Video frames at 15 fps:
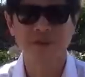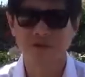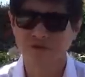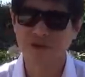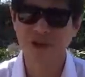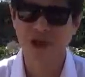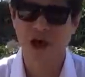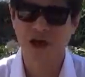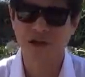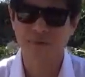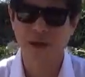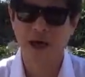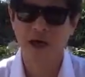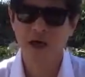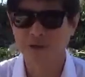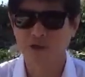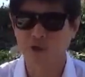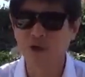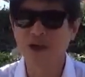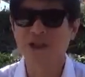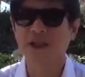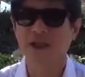书记的儿子嘛，所
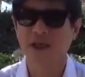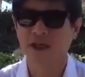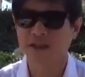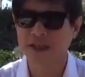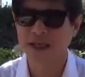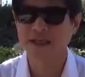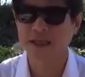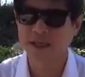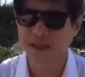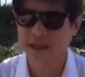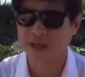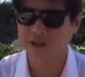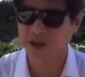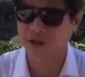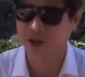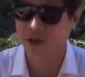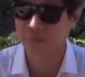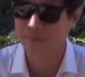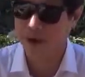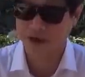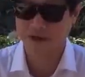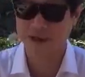以这个人在加拿大遭到了
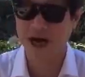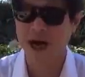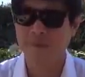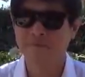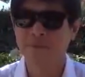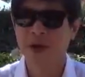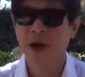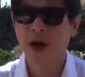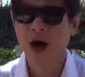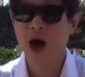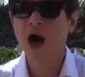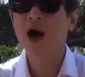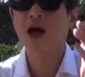绑架。而